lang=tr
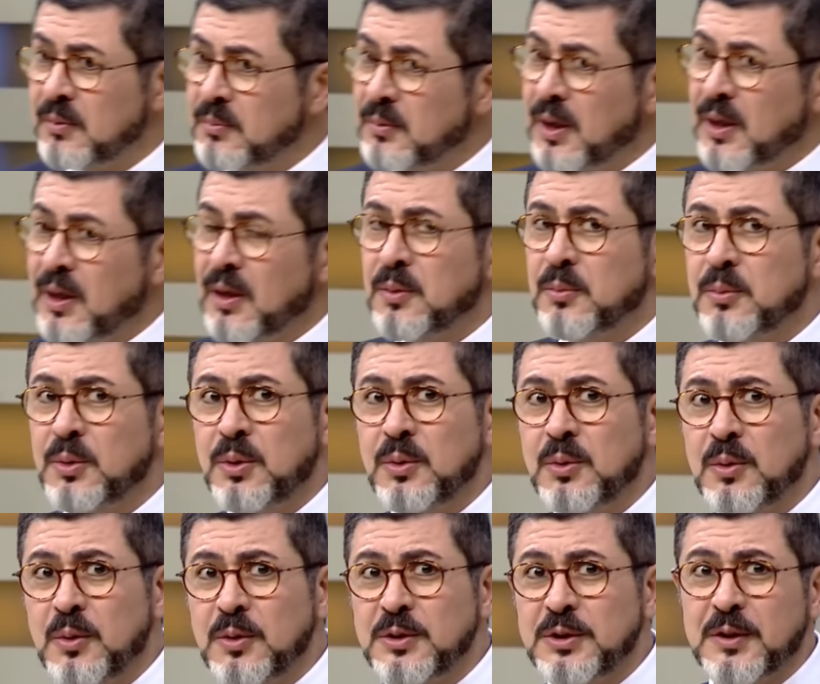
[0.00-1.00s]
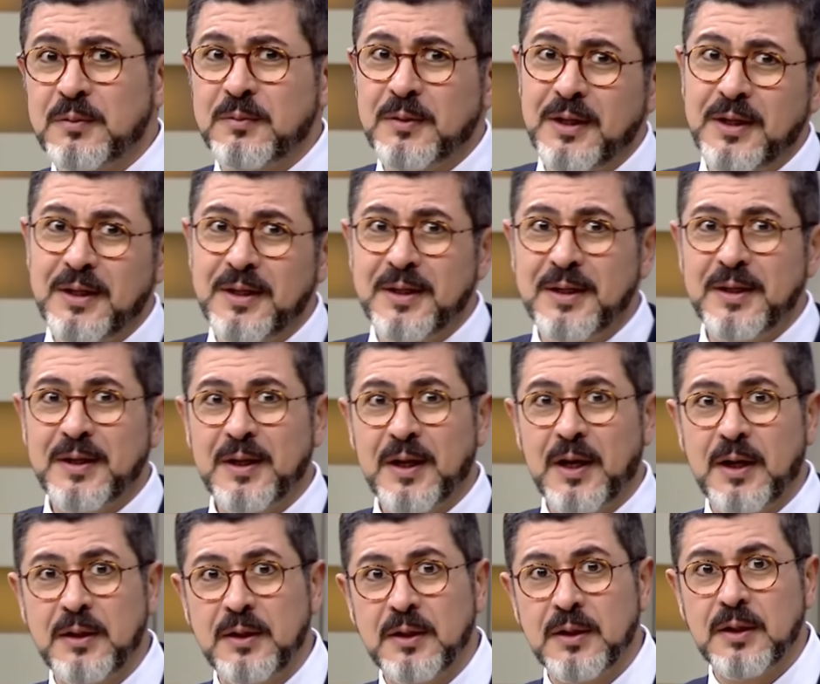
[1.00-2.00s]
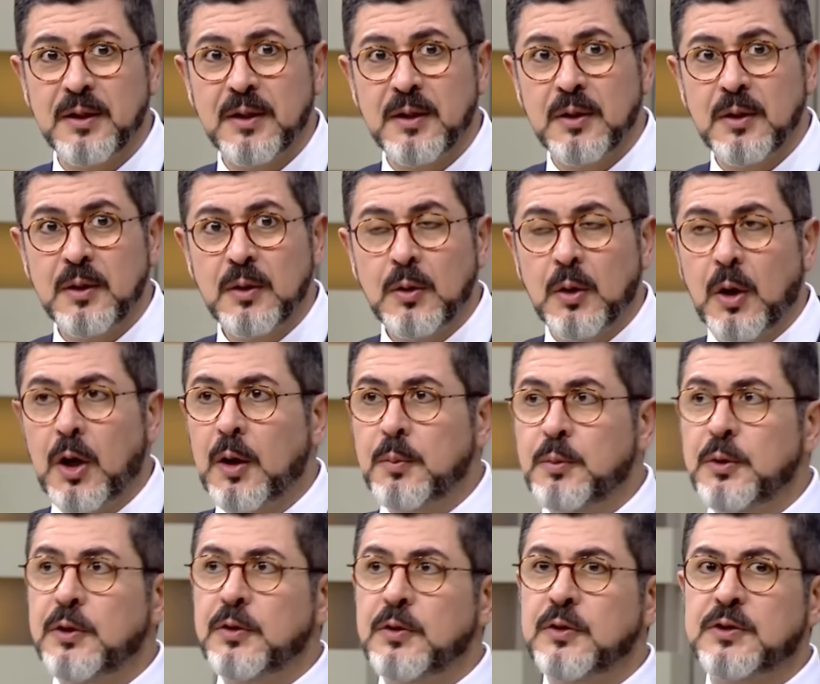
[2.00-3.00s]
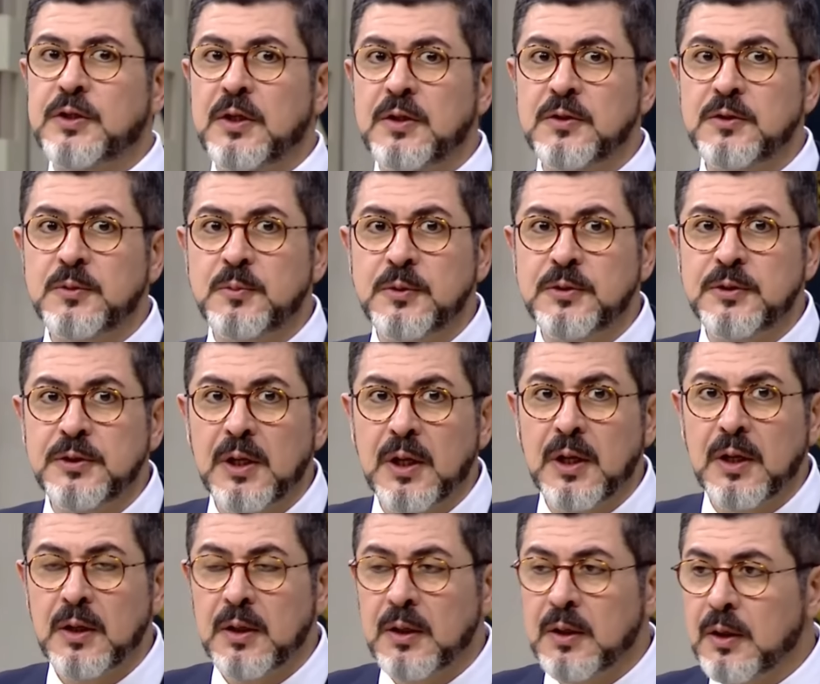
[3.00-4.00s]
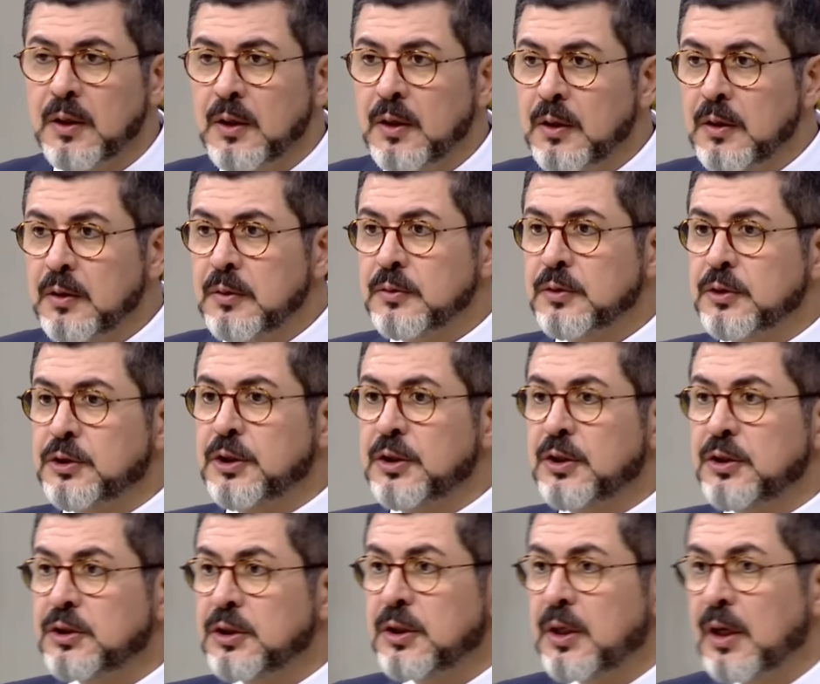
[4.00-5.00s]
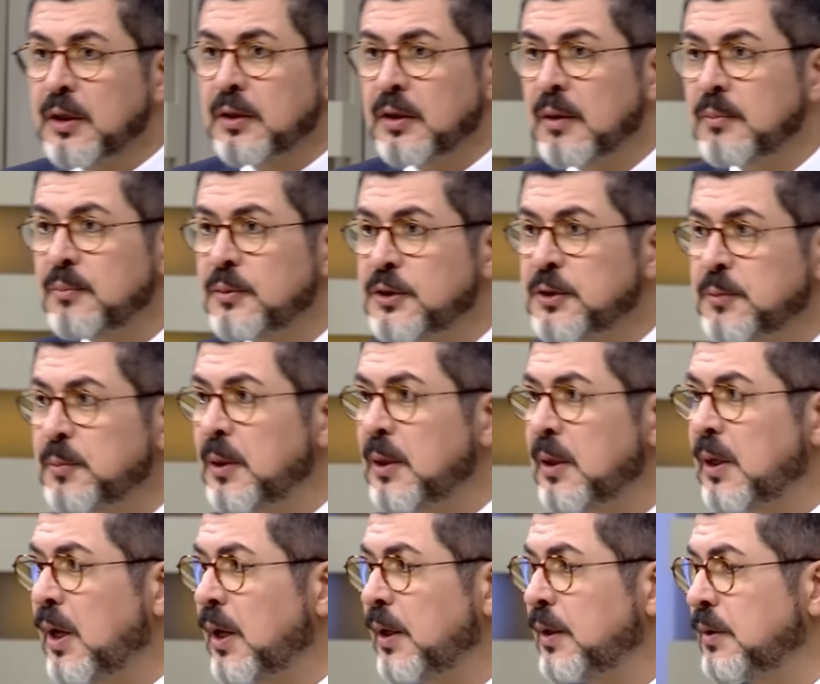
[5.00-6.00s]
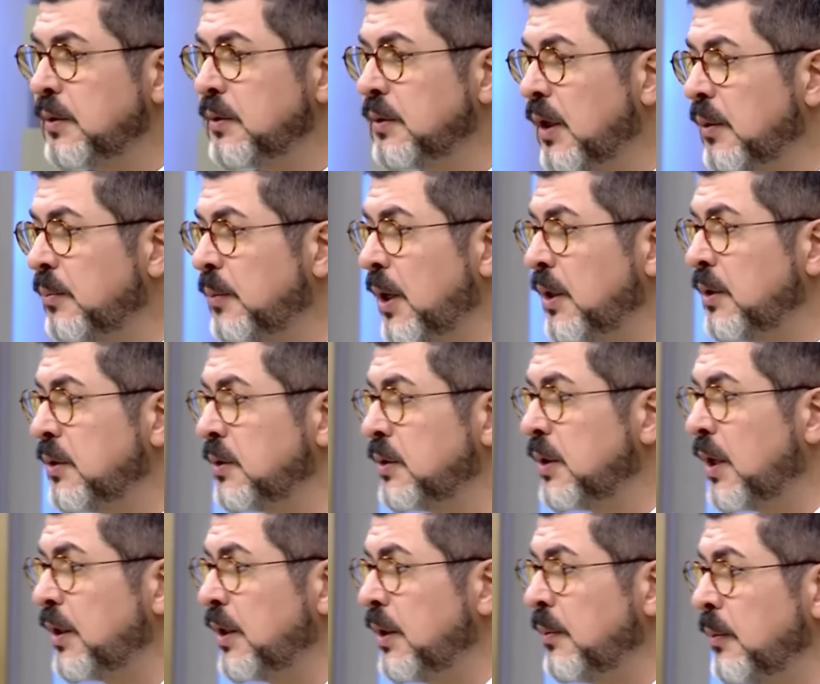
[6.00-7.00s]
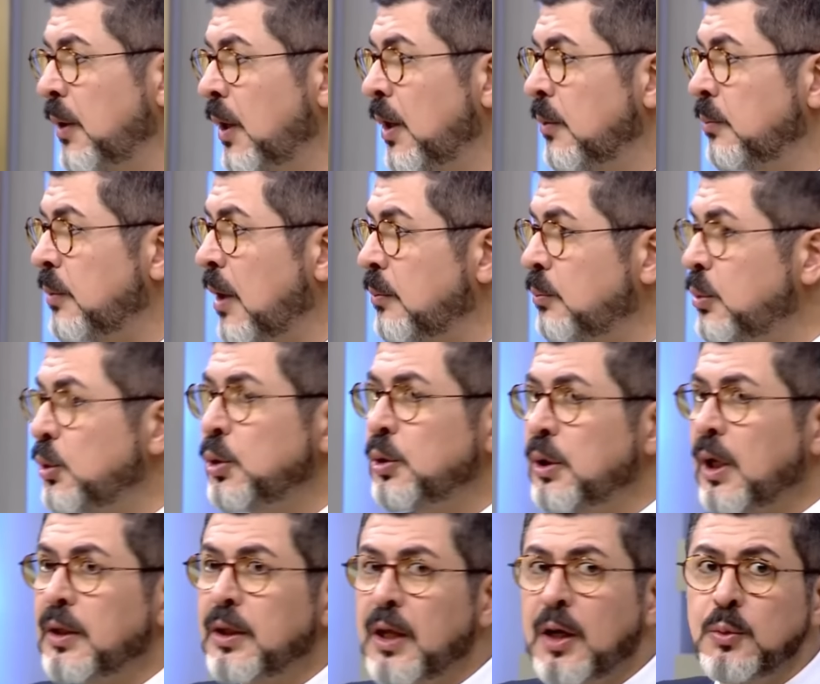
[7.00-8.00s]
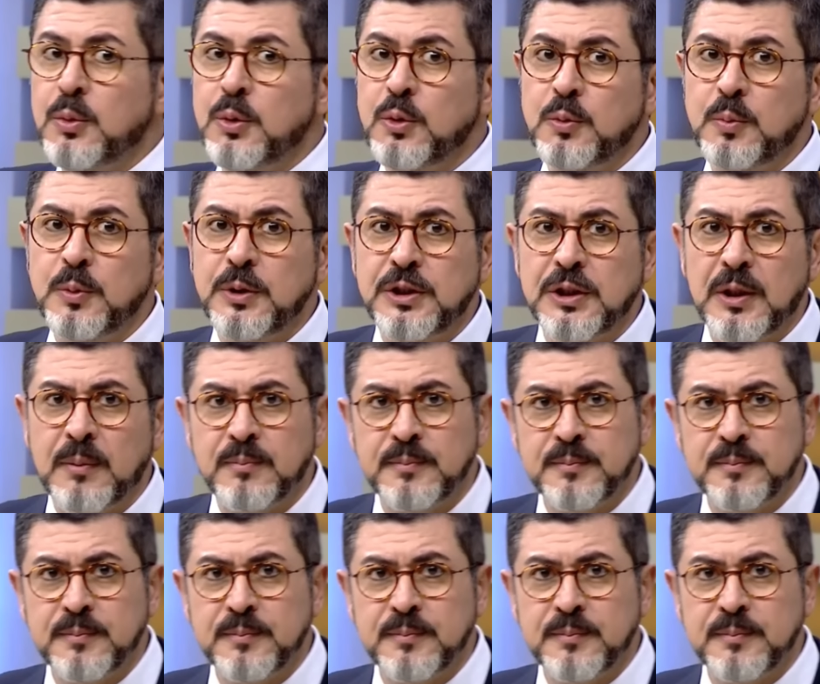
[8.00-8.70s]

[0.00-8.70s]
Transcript: bakalım bugün ne olacak böyle. Hani abi insanız biz ya. Dışarı çıkarken Bismillahirrahmanirrahim. Ben bugün Allah'ı unutmayacağım.